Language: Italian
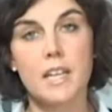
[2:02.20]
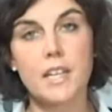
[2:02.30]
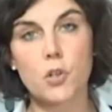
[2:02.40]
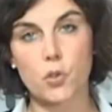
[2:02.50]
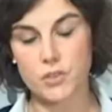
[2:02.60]

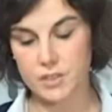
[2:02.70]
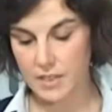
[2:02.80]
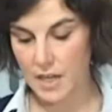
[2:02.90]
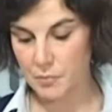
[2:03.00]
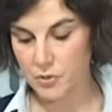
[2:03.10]
i
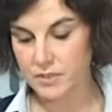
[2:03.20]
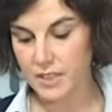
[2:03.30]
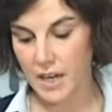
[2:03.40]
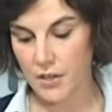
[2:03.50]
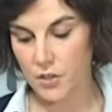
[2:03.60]
costi
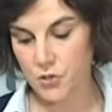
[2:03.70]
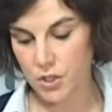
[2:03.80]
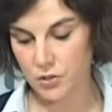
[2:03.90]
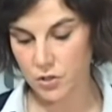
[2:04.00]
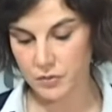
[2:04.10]
ammonteranno a
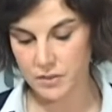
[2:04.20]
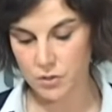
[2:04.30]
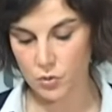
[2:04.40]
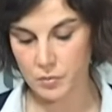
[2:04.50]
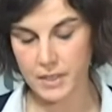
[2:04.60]

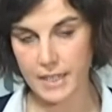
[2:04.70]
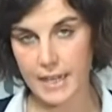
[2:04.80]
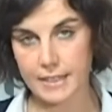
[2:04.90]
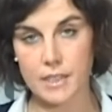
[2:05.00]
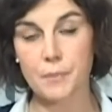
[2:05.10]
122
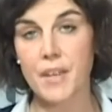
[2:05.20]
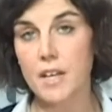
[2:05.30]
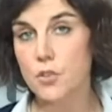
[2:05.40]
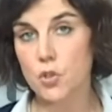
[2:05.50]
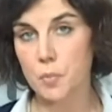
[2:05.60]
miliardi.
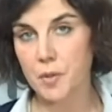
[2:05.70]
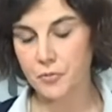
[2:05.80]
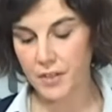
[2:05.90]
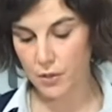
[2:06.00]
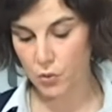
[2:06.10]
Solo per
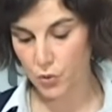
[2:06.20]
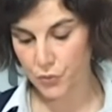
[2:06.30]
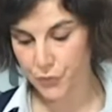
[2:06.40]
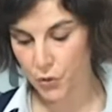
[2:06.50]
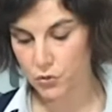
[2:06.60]
fare un
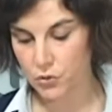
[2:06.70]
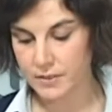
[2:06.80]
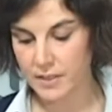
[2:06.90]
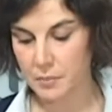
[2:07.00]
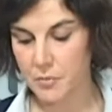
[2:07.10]
confronto,
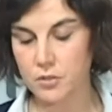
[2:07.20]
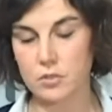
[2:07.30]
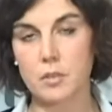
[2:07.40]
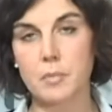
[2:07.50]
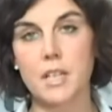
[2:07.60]
il terremoto
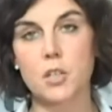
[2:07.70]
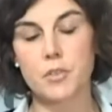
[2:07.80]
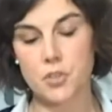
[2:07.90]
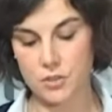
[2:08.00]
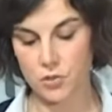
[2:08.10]
del
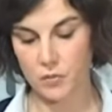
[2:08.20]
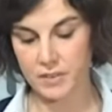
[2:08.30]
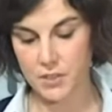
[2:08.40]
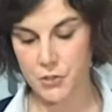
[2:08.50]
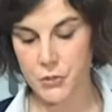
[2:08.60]

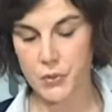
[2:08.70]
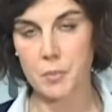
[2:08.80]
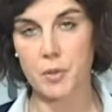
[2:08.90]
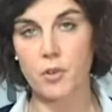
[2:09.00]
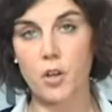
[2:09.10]
1995
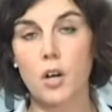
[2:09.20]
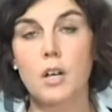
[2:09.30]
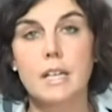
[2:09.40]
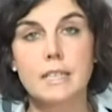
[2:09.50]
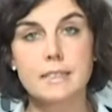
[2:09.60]
provocò
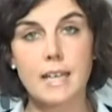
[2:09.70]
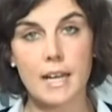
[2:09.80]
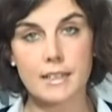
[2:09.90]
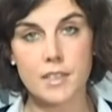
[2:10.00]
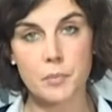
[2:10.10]

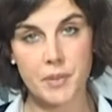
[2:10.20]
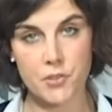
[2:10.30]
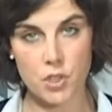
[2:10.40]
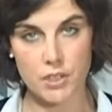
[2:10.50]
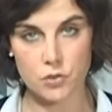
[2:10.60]
danni per
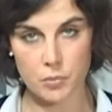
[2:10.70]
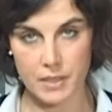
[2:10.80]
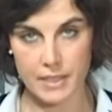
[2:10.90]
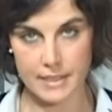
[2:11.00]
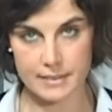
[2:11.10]
100
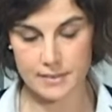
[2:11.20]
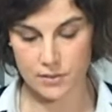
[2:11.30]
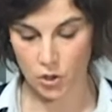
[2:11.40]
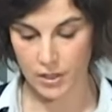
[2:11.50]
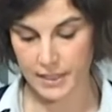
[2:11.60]
miliardi di
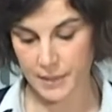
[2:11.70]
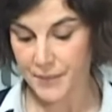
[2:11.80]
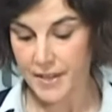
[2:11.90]
dollari.